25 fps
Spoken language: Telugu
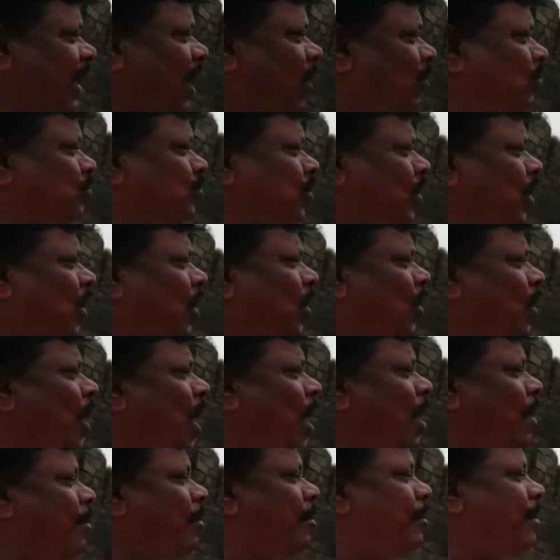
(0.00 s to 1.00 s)
రౌతులు
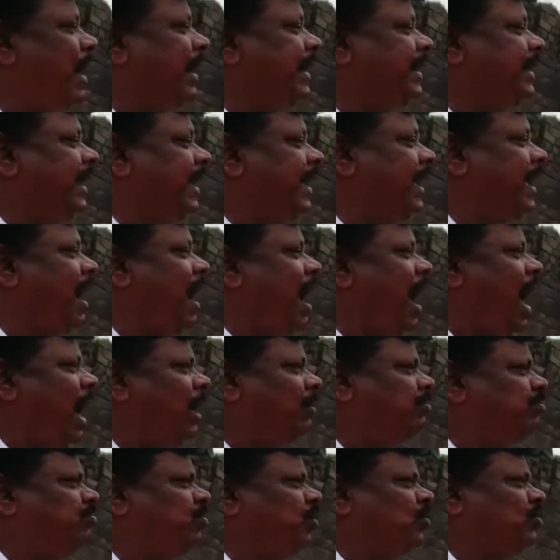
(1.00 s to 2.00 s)
మట్టి
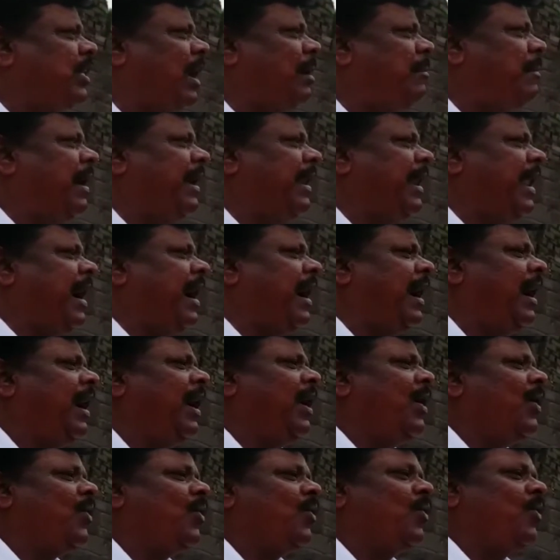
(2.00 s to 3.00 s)
అద్భుతమైన
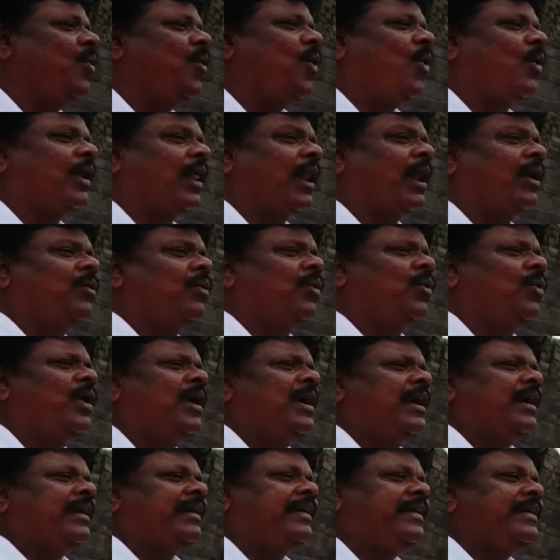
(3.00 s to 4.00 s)
గోడలను
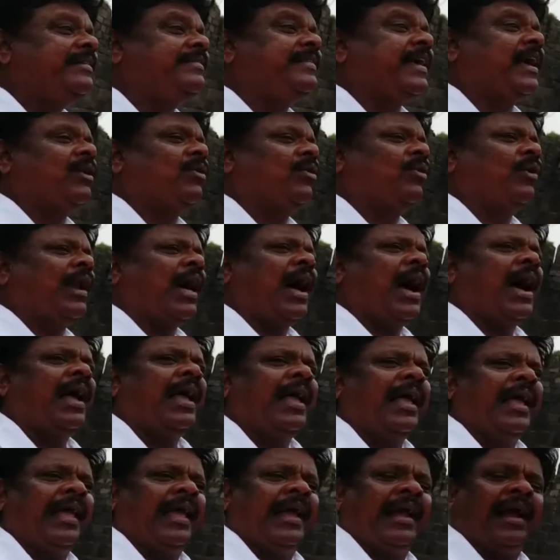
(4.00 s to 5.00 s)
డిజైన్లు కూడా
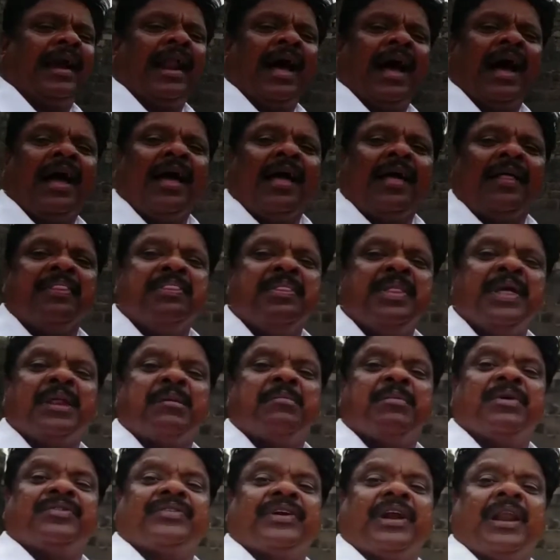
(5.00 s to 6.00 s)
ఇక్కడ
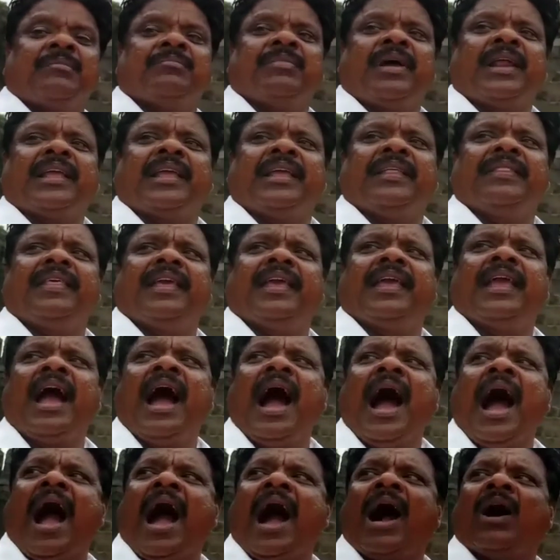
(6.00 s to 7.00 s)
నిర్మించడం జరిగింది
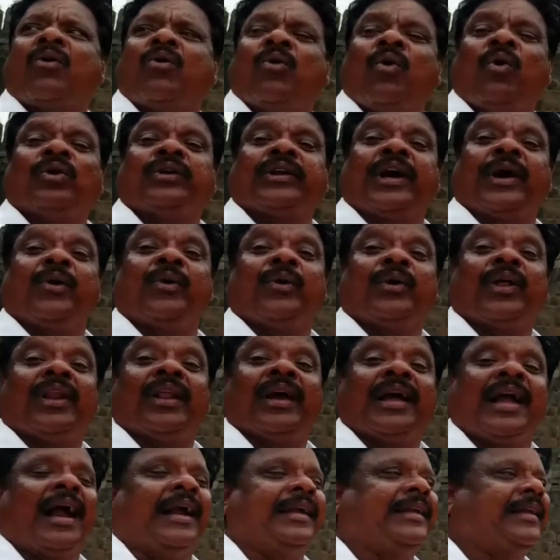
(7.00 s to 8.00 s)
ఆ కోట
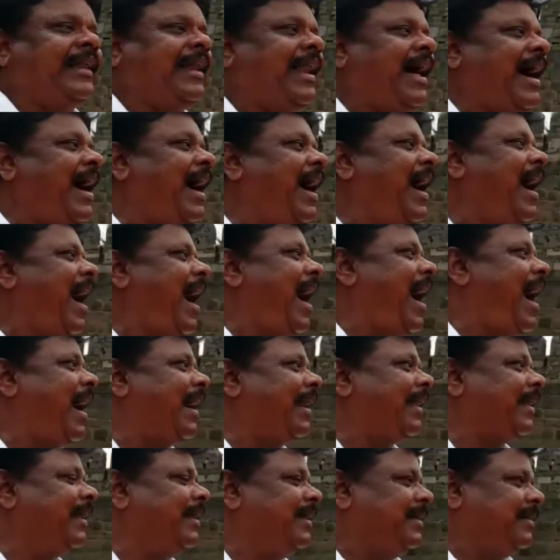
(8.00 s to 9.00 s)
గోడలు కట్టిన
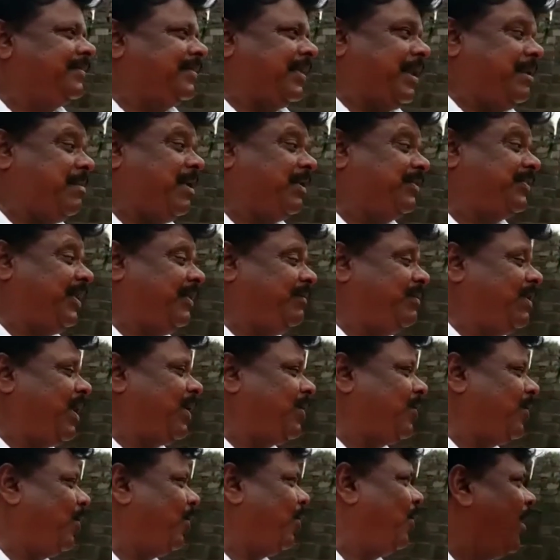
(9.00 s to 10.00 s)
ఆ
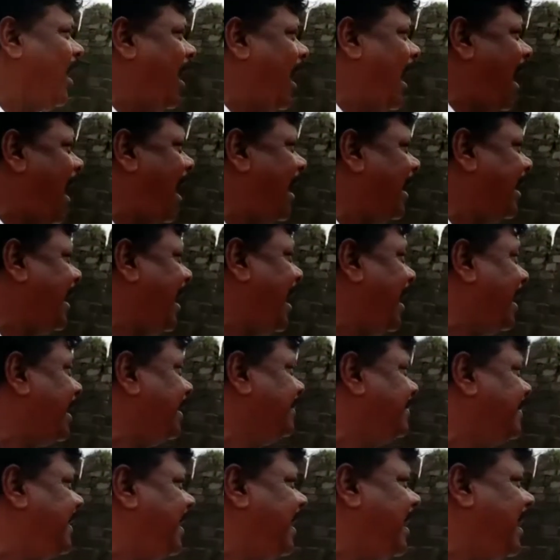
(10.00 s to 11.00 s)
శ్రమజీవులకు ఆ
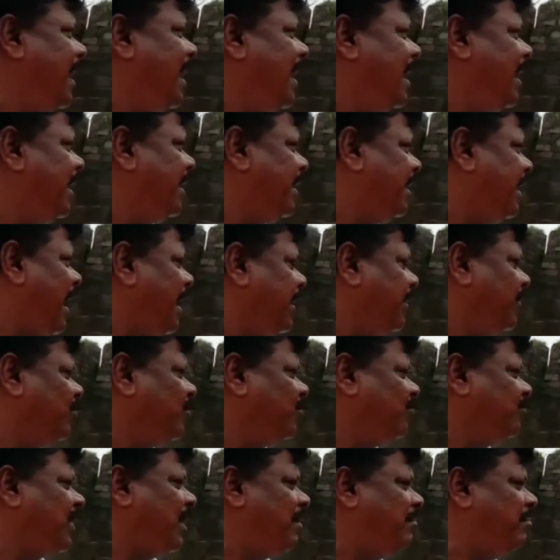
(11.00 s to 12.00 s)
కాకతీయ
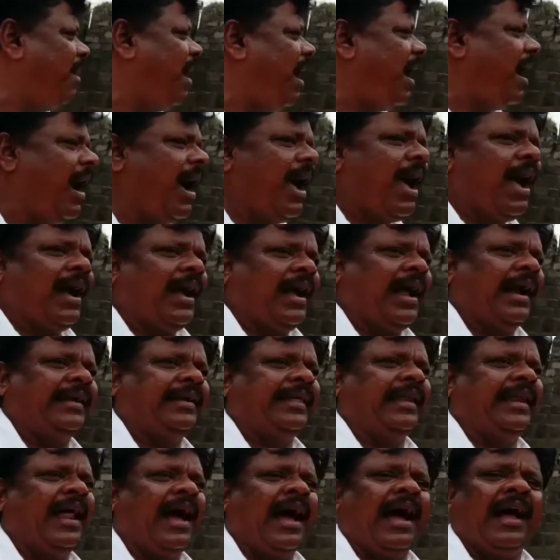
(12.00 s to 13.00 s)
రాణి రుద్రమ్మ
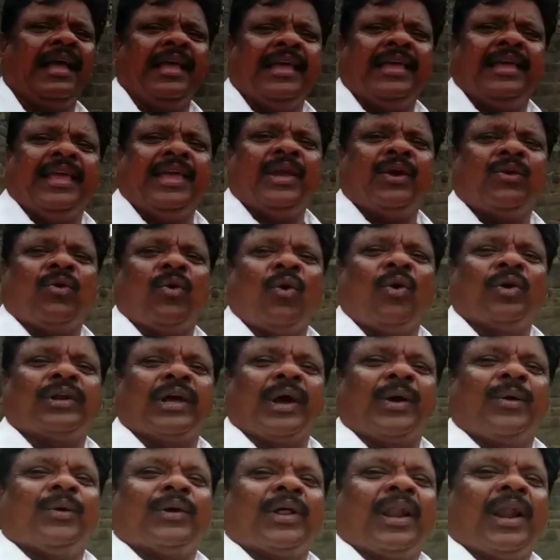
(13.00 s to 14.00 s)
కట్టిన ఈ
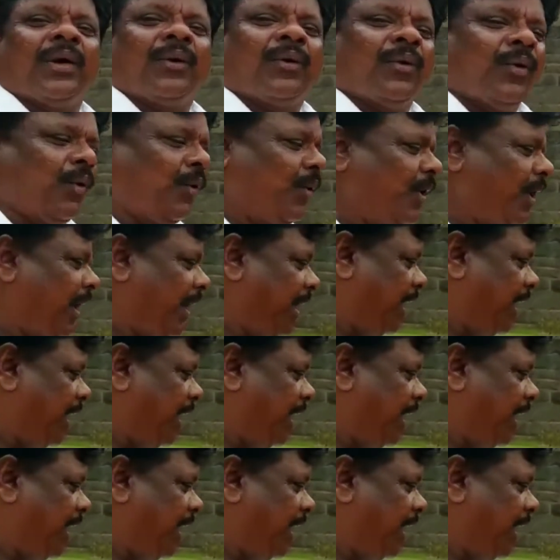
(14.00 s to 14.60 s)
కోట గోడలకు